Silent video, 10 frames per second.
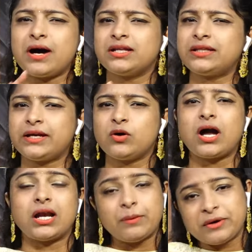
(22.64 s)
భారత్ అనే
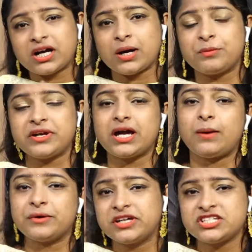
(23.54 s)
ఒక అనామిక కంపెనీకి
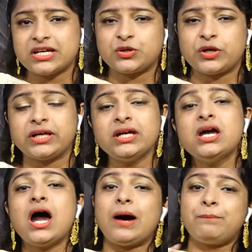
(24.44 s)
అప్పగించారు అని
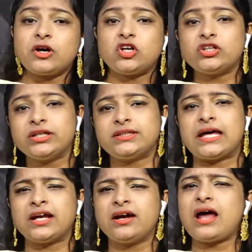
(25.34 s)
అప్పట్లో ది
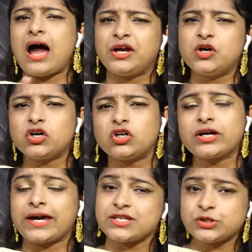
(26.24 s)
తెలంగాణ
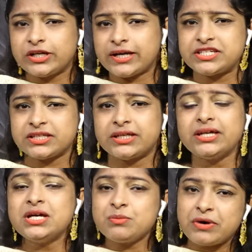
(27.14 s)
హైకోర్టులో కేసు కూడా నడిచింది
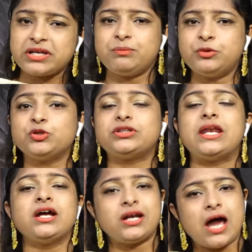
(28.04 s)
మరి ఇప్పుడు
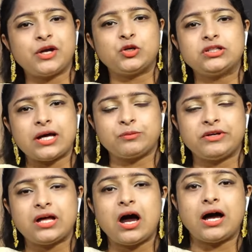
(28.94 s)
తెలంగాణ హైకోర్టు దాని
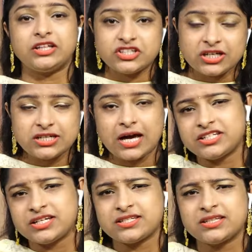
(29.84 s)
మీద ఆదేశాలు
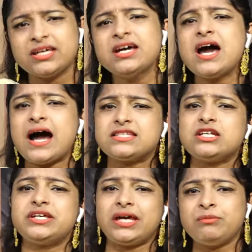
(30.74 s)
జారీ చేసింది
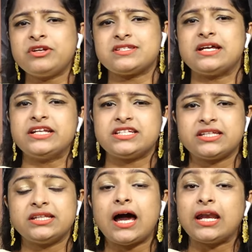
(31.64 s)
అసలు ఏమి రిజల్ట్
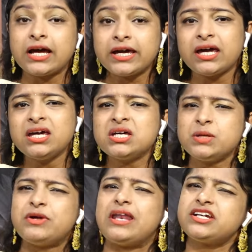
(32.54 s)
ఇచ్చింది అలాగే
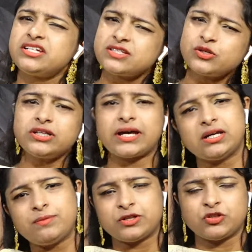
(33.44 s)
ఇప్పుడు ఎలక్షన్స్ కూడా
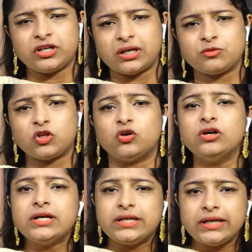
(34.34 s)
దగ్గర పడుతుండటంతో
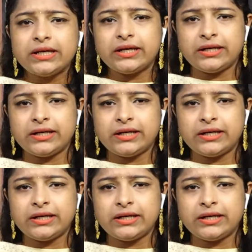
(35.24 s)
ఈ